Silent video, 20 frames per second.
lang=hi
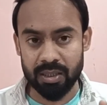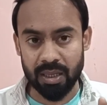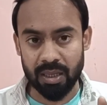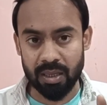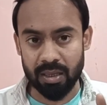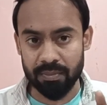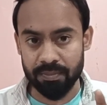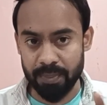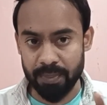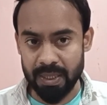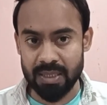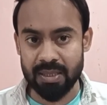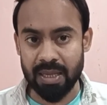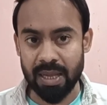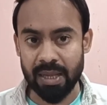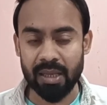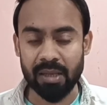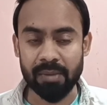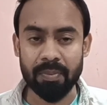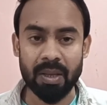या पेज
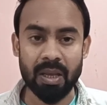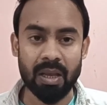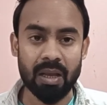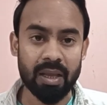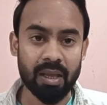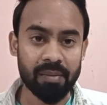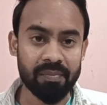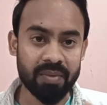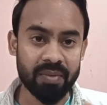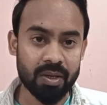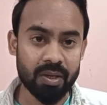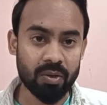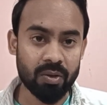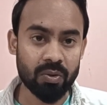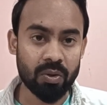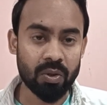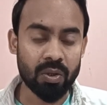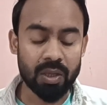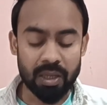हैकिंग पे एक वीडियो